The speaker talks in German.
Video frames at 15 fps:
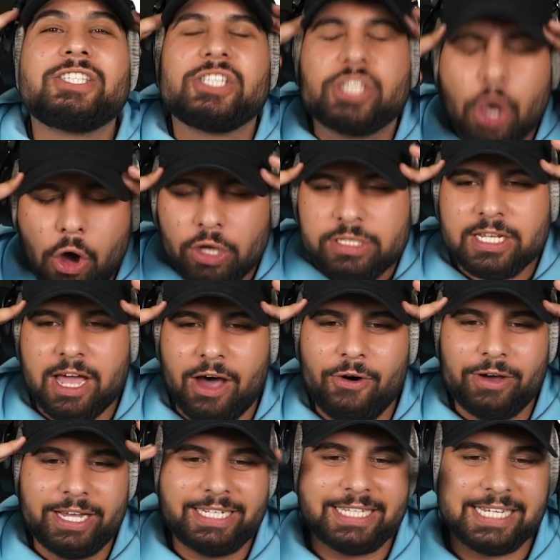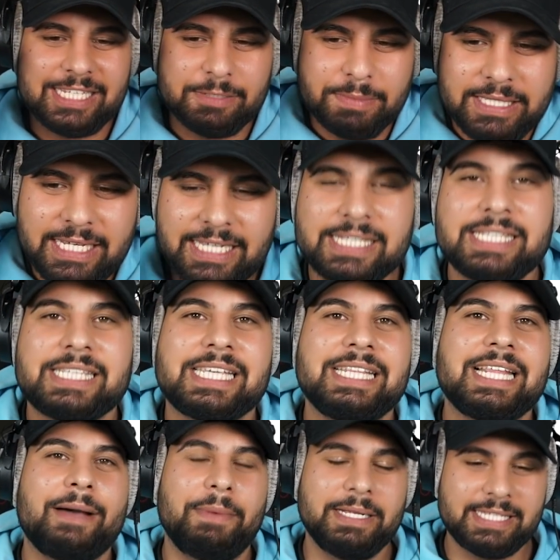so traurig, dass ich mir diesen Skin
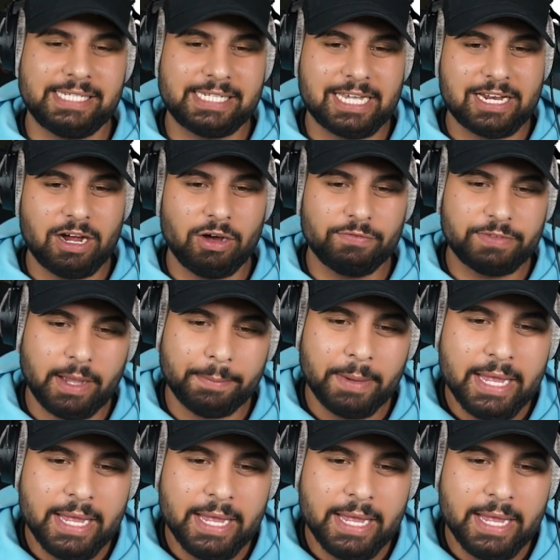damals nicht gekauft habe.